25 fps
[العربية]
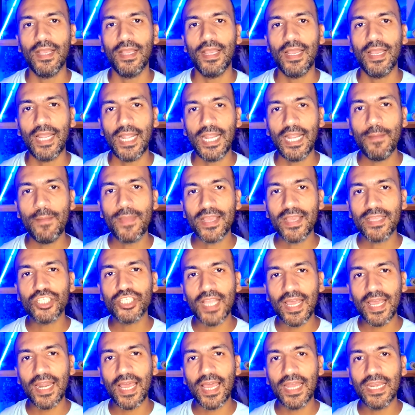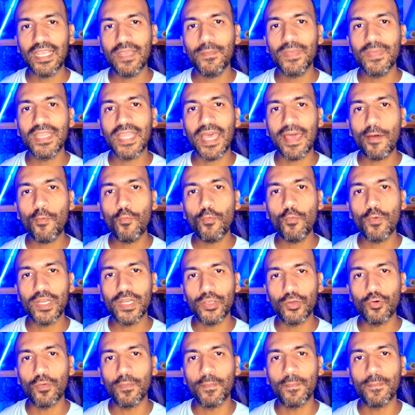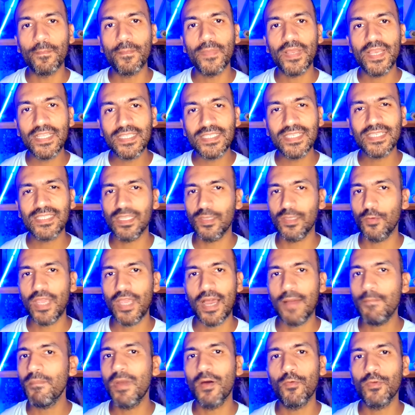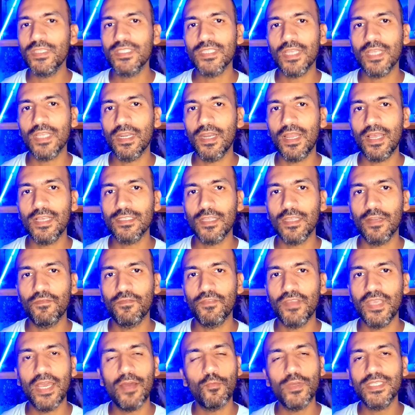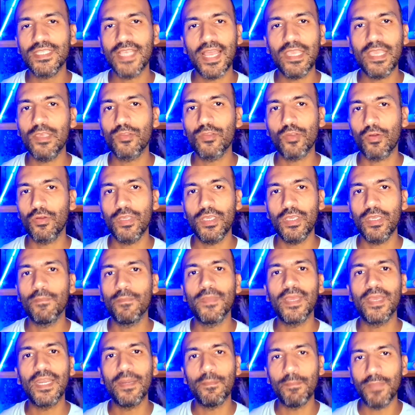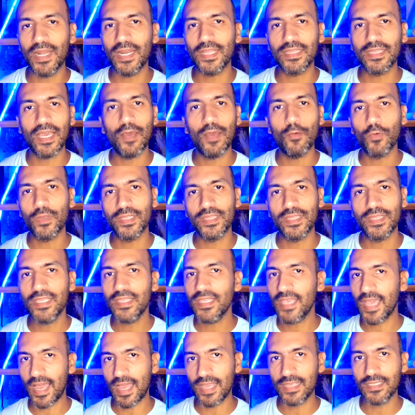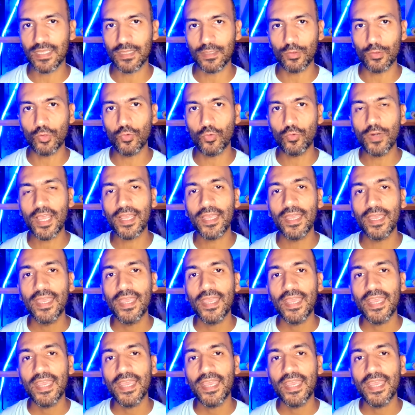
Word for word: حلمك تشتغل عليه من اول يوم انسى ثانويه عامه وانسى اللي حصل فيها وانسى اي تقييم البلد او الدنيا عايزه تديهولك